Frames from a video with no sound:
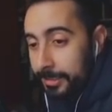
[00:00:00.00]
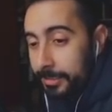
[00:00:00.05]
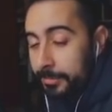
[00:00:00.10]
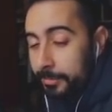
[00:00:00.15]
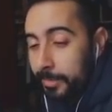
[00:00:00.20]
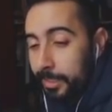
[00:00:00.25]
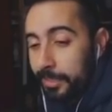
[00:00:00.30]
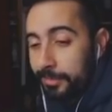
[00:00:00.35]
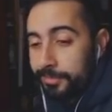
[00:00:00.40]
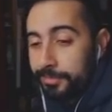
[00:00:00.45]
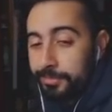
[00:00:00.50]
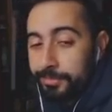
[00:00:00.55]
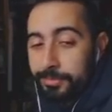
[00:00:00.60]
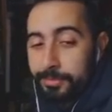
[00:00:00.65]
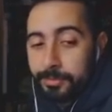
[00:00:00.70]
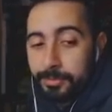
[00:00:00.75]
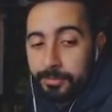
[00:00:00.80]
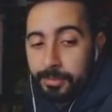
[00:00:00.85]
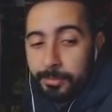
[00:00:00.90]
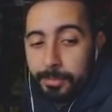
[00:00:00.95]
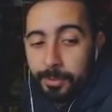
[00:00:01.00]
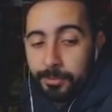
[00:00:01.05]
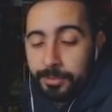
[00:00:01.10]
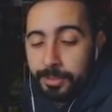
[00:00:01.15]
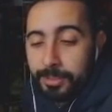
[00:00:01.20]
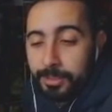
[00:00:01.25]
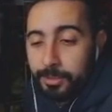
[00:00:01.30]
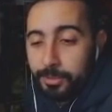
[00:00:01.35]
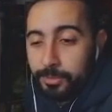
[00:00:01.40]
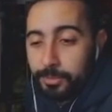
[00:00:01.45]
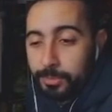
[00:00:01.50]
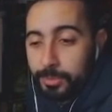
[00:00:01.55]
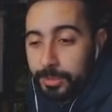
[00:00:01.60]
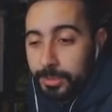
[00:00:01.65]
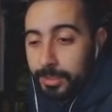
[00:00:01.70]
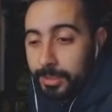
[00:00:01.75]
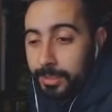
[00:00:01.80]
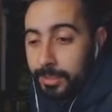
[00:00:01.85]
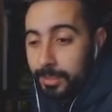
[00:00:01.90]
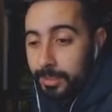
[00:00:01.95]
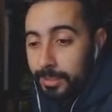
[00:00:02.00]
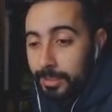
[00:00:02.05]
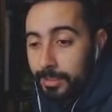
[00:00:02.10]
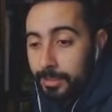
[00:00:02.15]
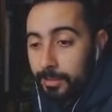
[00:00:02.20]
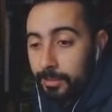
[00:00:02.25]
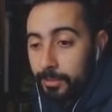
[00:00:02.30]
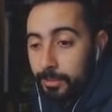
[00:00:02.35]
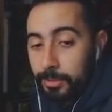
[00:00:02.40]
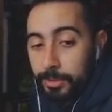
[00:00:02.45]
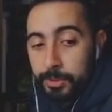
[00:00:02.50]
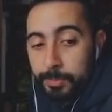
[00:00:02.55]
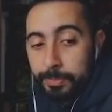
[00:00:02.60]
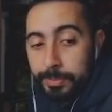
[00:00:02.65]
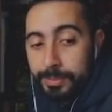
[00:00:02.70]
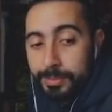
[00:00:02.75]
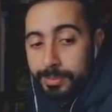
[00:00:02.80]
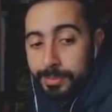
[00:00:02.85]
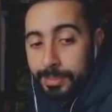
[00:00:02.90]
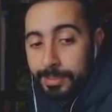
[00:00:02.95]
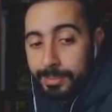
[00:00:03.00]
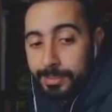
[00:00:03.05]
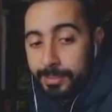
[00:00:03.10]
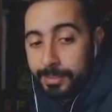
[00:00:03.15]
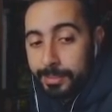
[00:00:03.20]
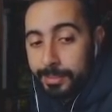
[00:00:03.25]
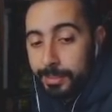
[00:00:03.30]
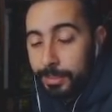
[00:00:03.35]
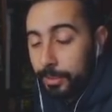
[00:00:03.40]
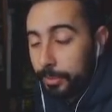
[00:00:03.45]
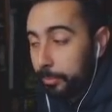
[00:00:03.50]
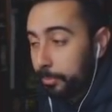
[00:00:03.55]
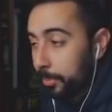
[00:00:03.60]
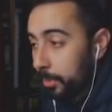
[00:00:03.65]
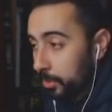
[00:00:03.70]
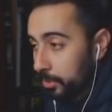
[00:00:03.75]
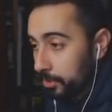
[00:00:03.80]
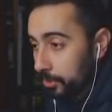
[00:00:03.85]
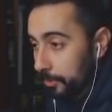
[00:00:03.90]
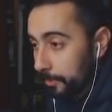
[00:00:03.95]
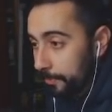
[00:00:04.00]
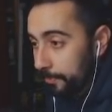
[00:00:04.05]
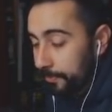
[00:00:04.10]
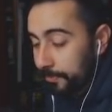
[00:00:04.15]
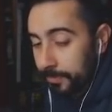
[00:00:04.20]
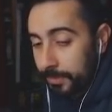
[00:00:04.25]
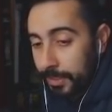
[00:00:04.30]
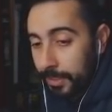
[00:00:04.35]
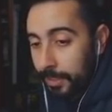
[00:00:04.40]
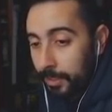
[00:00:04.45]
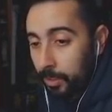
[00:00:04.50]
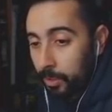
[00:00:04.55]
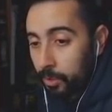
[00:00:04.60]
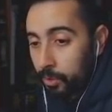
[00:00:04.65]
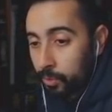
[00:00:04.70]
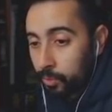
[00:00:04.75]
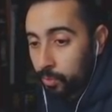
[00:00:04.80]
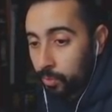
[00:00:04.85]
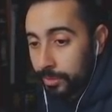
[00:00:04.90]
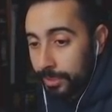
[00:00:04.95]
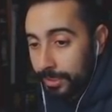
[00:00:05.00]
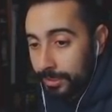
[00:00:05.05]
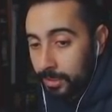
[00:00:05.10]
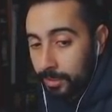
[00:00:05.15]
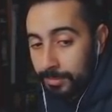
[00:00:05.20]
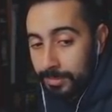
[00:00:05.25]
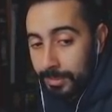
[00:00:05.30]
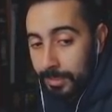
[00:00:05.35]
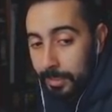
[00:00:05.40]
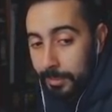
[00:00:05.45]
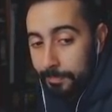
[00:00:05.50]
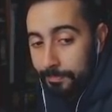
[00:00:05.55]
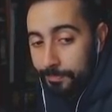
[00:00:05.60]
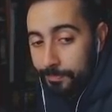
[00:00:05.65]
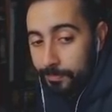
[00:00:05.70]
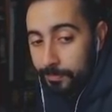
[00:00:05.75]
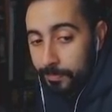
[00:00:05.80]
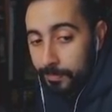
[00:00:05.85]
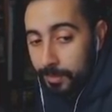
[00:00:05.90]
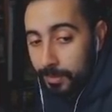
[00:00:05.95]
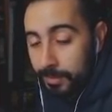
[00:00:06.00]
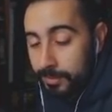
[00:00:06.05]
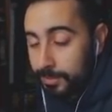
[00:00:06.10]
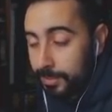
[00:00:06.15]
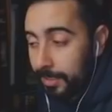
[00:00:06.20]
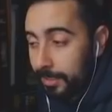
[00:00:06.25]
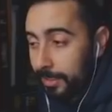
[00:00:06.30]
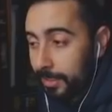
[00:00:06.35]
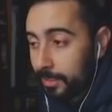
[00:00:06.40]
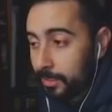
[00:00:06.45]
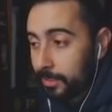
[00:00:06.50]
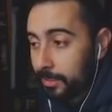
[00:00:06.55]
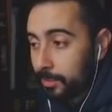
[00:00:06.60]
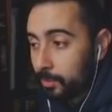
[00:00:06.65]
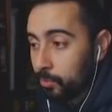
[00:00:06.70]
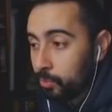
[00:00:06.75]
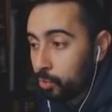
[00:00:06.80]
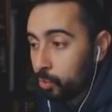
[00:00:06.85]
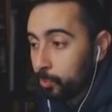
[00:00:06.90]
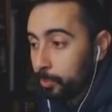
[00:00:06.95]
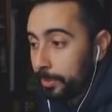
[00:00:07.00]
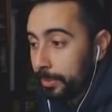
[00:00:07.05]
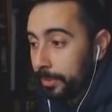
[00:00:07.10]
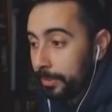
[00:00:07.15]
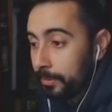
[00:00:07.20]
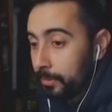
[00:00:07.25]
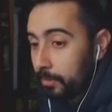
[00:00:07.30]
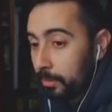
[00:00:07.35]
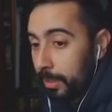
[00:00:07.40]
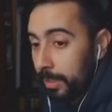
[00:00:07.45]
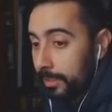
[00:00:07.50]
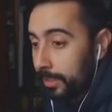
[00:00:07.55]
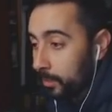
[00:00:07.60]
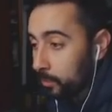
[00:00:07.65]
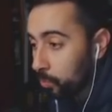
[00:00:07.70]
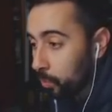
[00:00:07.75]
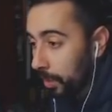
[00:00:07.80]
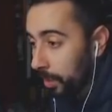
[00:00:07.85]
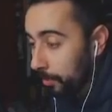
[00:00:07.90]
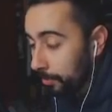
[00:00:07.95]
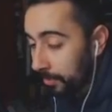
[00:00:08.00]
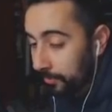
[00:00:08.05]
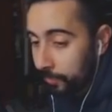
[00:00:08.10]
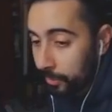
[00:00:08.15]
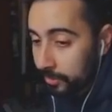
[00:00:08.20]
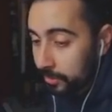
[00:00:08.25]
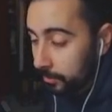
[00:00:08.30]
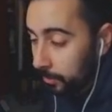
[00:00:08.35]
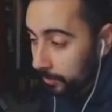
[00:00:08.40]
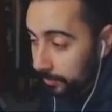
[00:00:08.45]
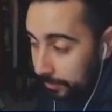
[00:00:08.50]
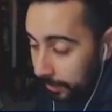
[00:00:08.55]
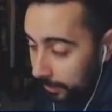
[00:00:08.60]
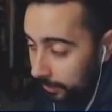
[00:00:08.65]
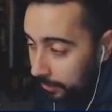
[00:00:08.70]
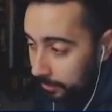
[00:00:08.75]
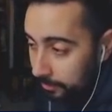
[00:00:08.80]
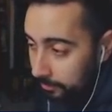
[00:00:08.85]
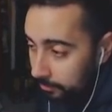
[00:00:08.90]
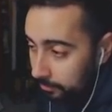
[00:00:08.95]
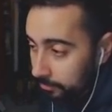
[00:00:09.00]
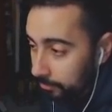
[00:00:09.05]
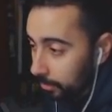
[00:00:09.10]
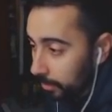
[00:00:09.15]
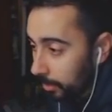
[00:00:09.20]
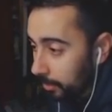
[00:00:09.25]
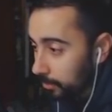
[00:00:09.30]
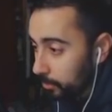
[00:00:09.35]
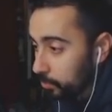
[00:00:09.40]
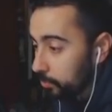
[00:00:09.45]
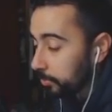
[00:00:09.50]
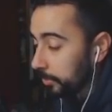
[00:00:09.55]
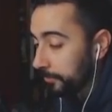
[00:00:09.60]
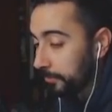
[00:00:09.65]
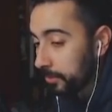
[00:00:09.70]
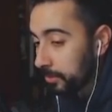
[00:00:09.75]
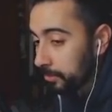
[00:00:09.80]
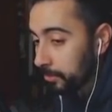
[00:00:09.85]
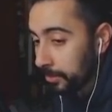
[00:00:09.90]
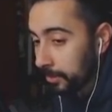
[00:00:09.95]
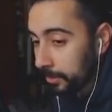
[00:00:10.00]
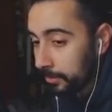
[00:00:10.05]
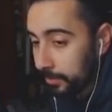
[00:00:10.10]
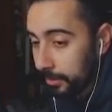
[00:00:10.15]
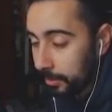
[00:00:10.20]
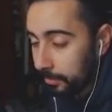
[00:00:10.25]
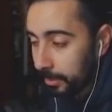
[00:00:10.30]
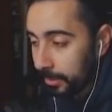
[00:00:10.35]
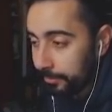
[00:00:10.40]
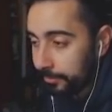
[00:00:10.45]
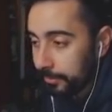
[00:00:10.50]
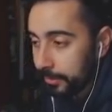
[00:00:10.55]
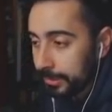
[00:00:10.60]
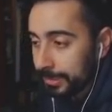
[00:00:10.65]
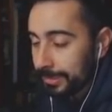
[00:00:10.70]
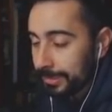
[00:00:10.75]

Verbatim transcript: Bref, on va pas revenir là-dessus et euh, spécial Special Skill Block. Alors quand on regarde comme ça, ça a l'air d'être une spé aléatoire, pas forcément de tacle, voilà, ou pas forcément d'inter, bref.